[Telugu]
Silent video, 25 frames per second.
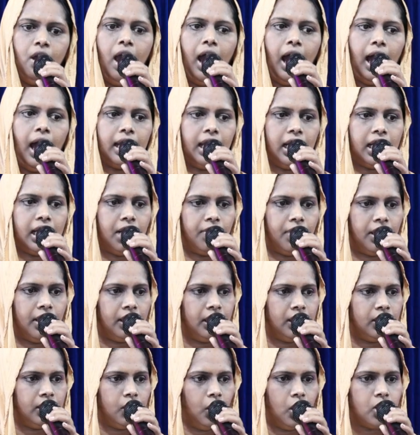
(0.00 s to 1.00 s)
అలాగ వాళ్ళని
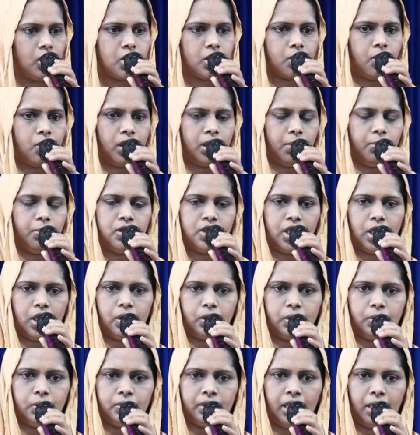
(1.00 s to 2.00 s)
దోచుకోవడము
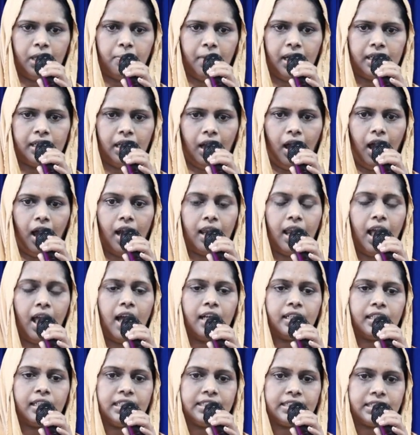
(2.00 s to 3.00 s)
జరుగుతుందన్నమాట
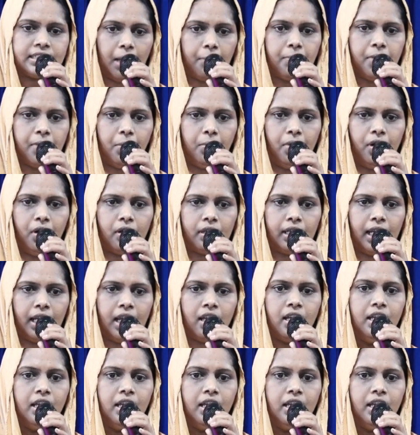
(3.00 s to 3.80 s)
అలాంటి సమయంలోనే